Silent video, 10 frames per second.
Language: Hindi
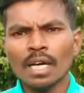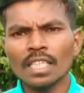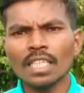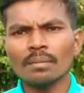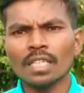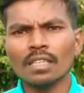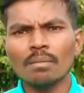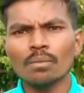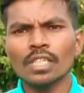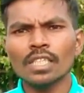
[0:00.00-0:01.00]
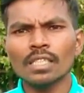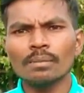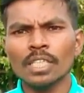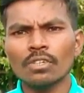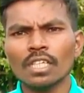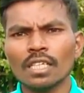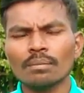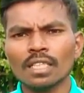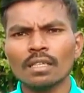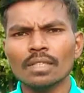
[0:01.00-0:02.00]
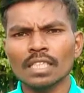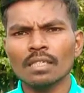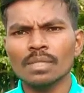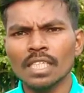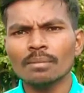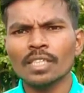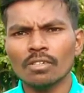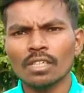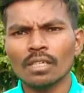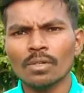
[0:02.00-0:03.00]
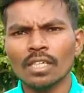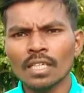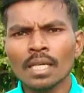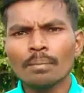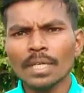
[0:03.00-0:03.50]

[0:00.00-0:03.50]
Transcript: मध्य मतलब मैं वीडियो के मतलब ऐसा ही वीडियो के मैं